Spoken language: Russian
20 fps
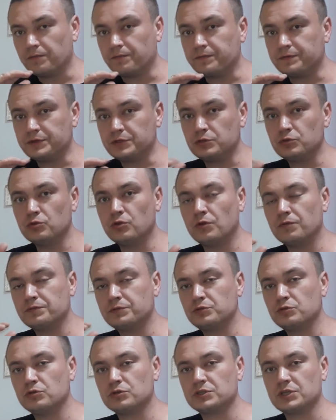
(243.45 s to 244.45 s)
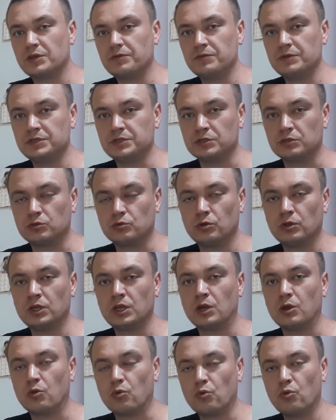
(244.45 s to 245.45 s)
Все-все зависит
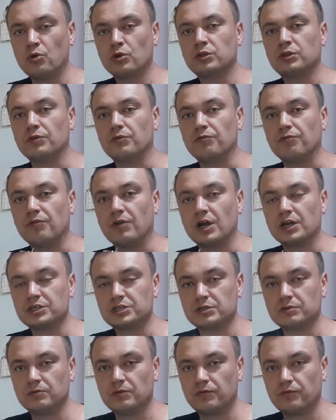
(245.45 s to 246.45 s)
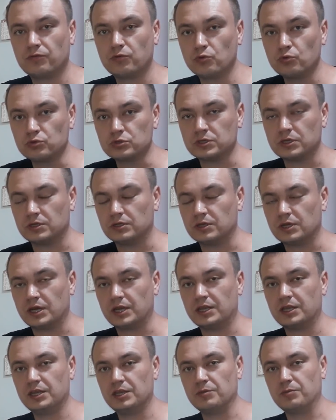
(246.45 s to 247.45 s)
только от вашего вкуса,
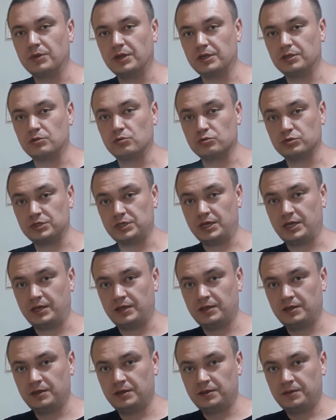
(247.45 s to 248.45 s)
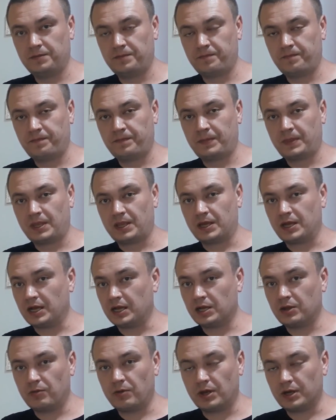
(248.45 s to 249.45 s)
дорогие мои друзья.
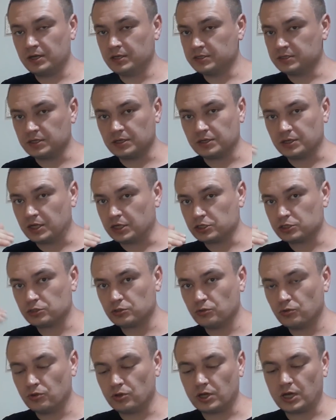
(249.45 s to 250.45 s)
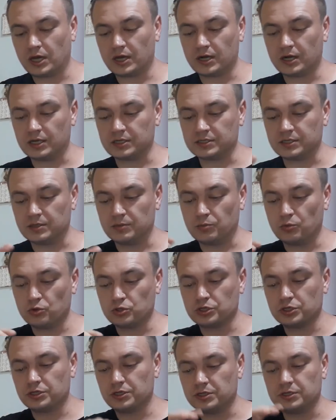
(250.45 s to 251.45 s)
Как говорится, на что гораздо
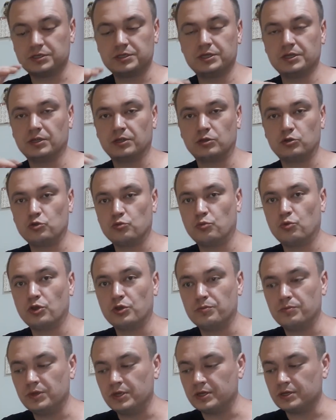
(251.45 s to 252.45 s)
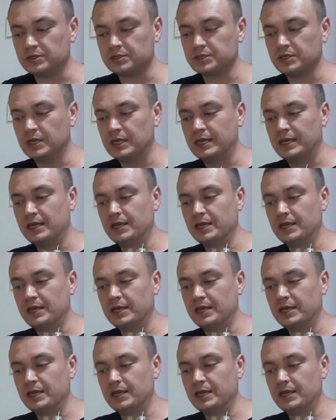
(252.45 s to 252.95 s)
можете сделать любой микс.